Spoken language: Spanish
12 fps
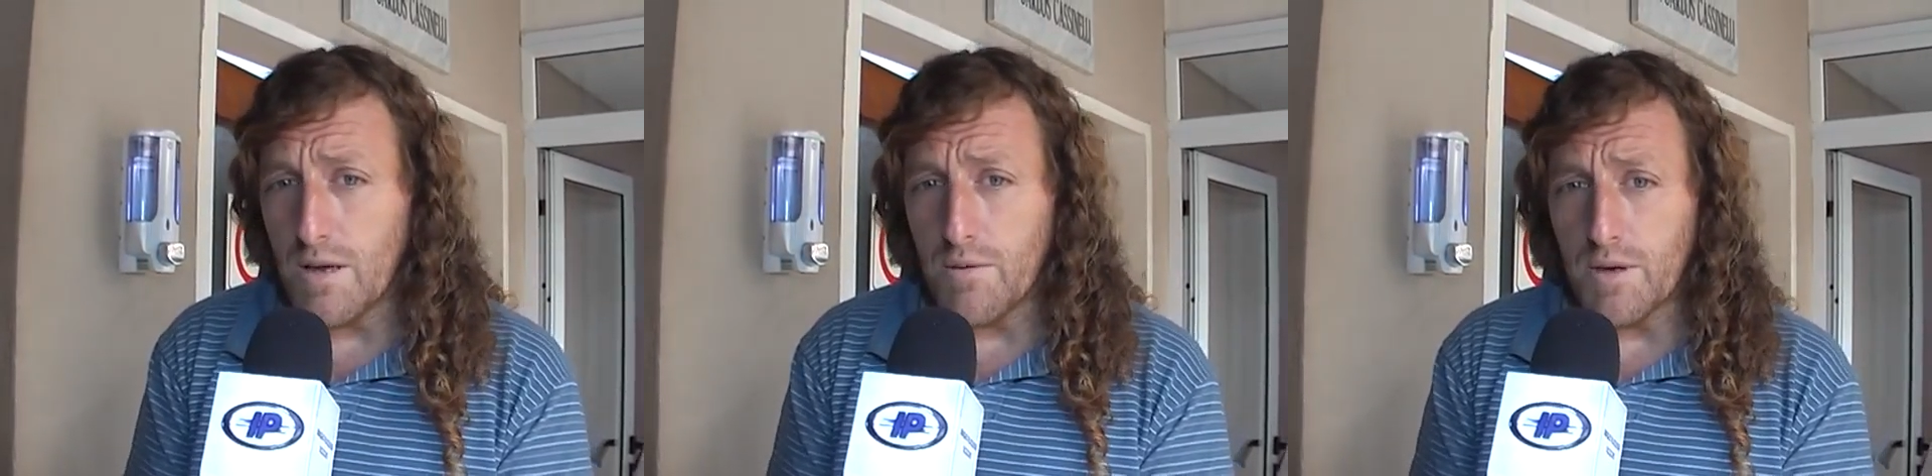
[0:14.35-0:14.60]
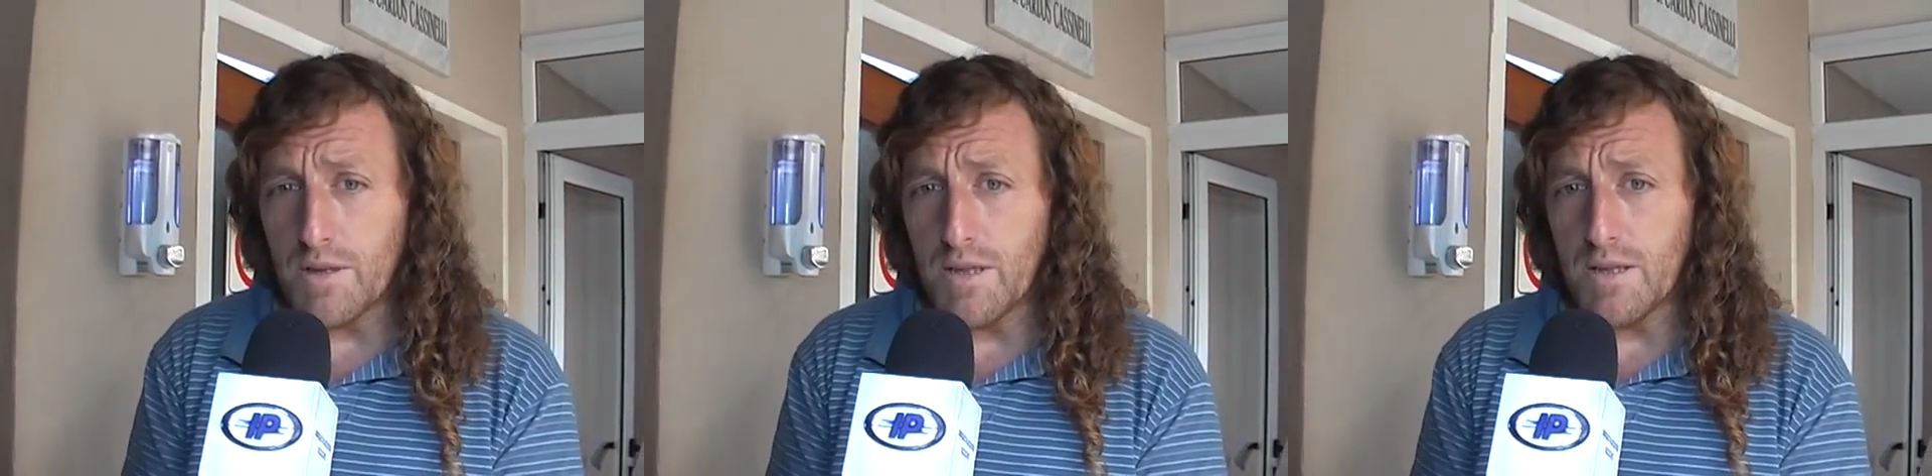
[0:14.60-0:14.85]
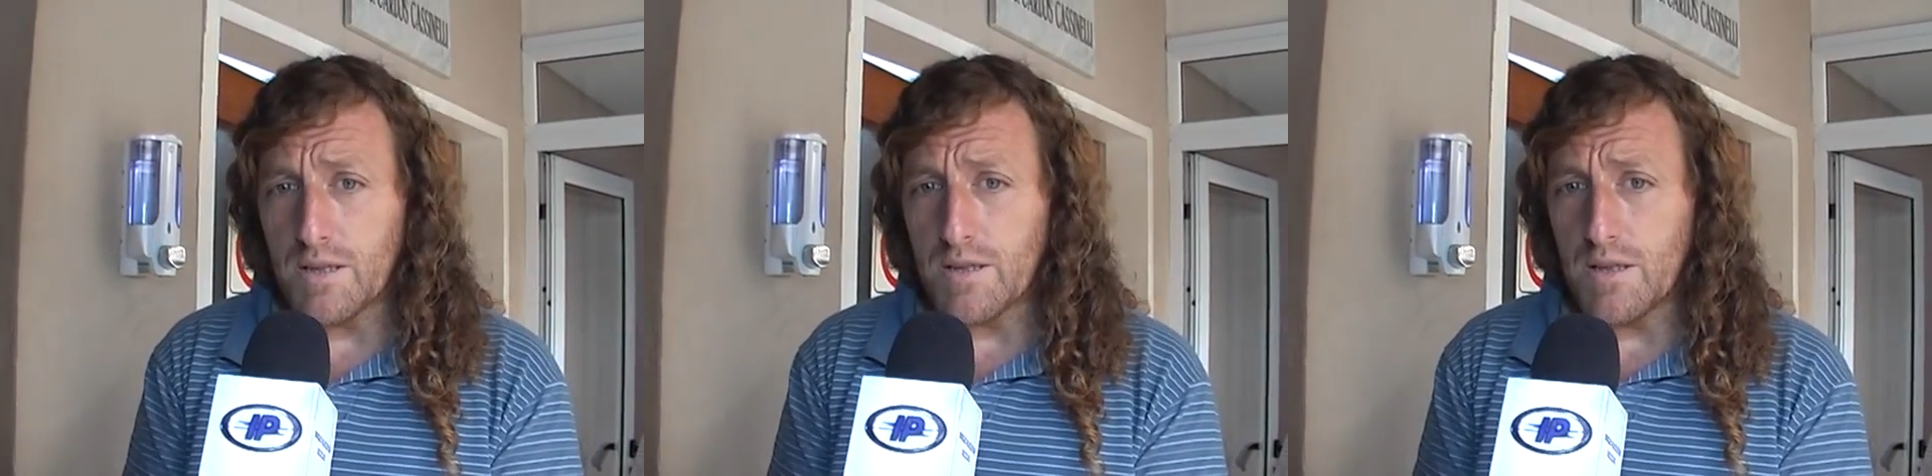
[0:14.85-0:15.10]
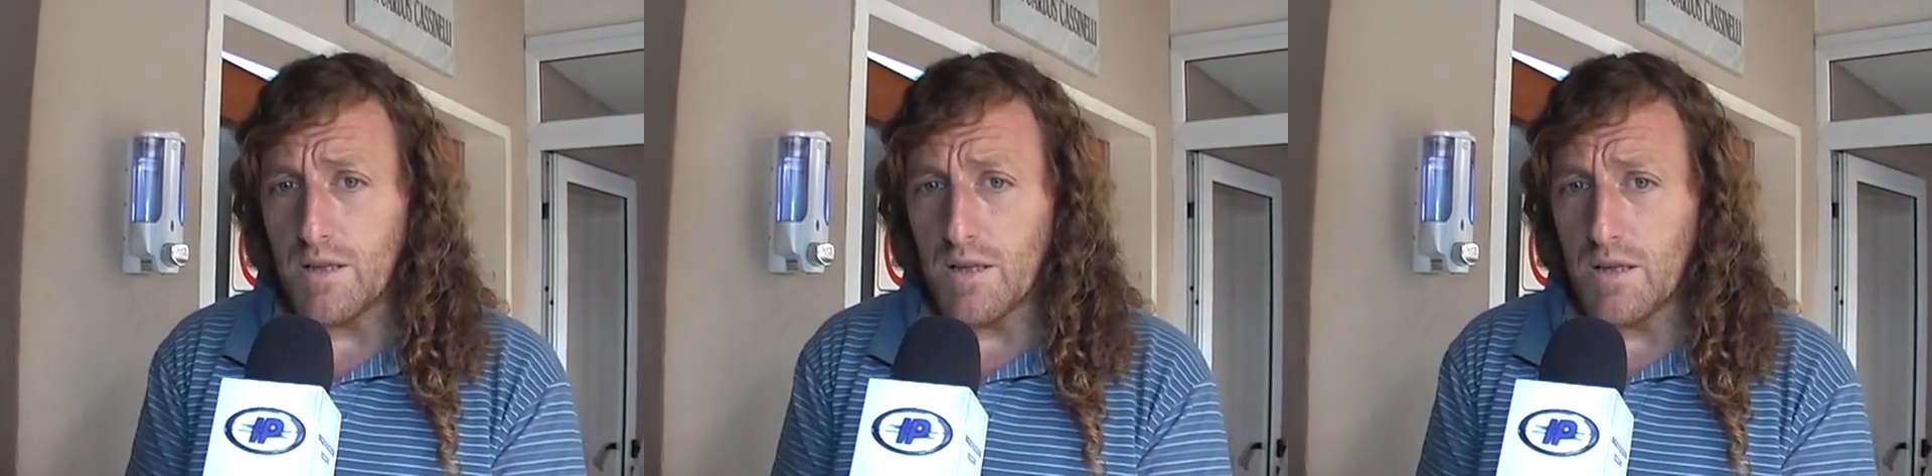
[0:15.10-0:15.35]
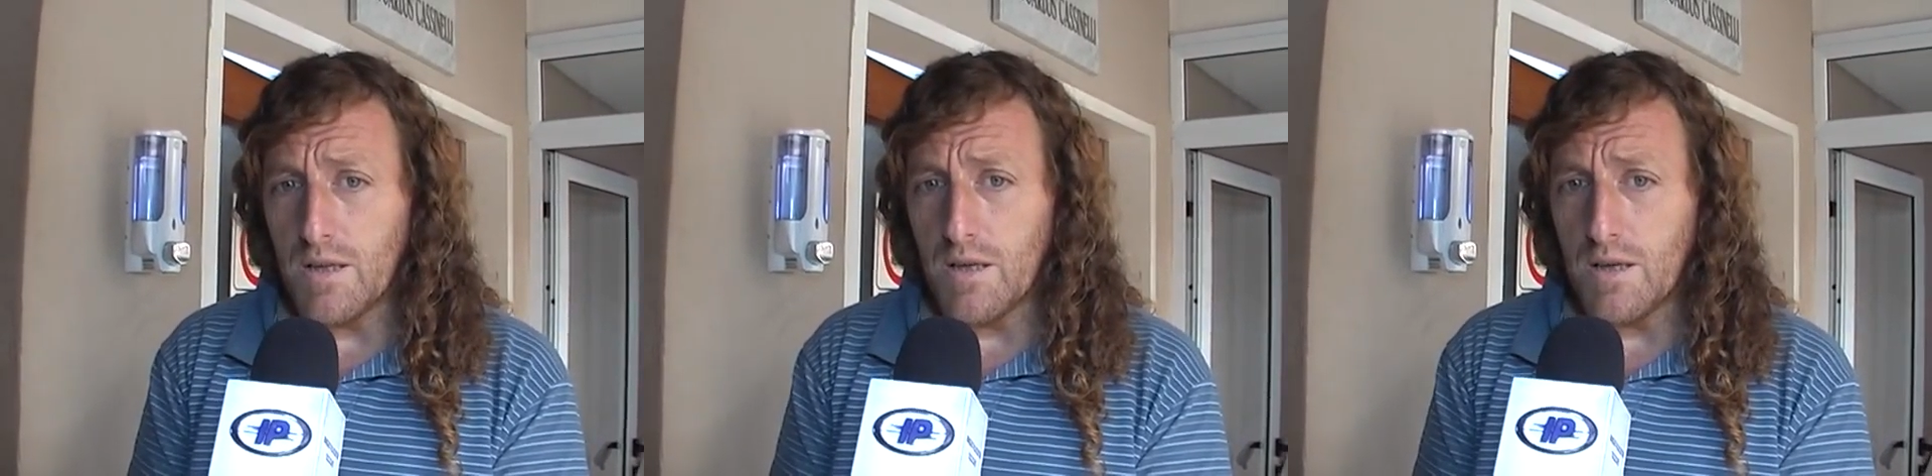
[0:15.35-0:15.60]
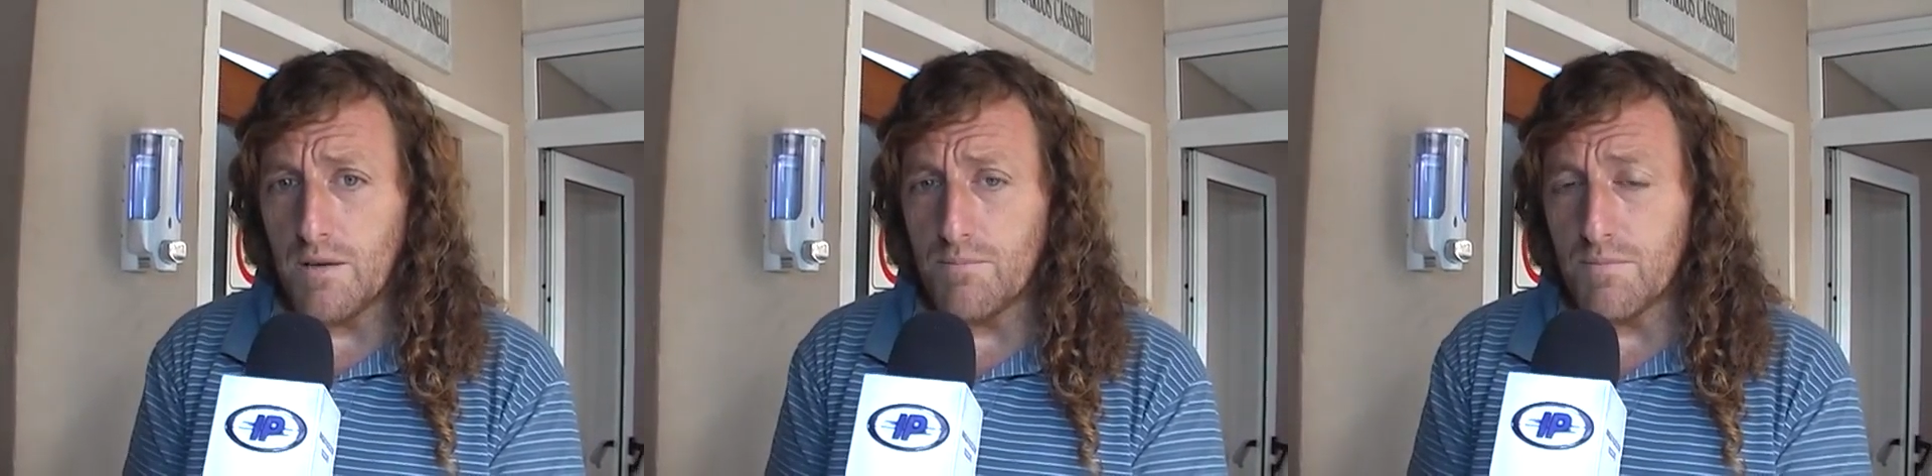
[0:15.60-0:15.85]
la verdad
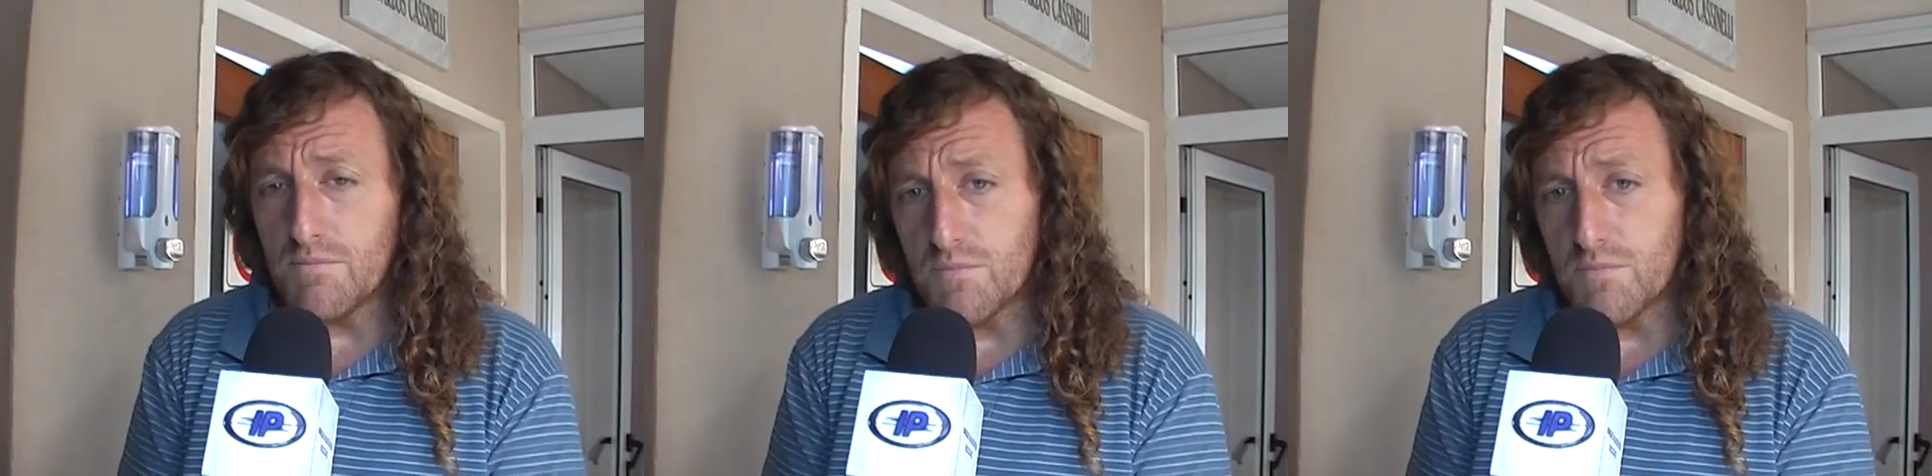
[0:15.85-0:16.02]
que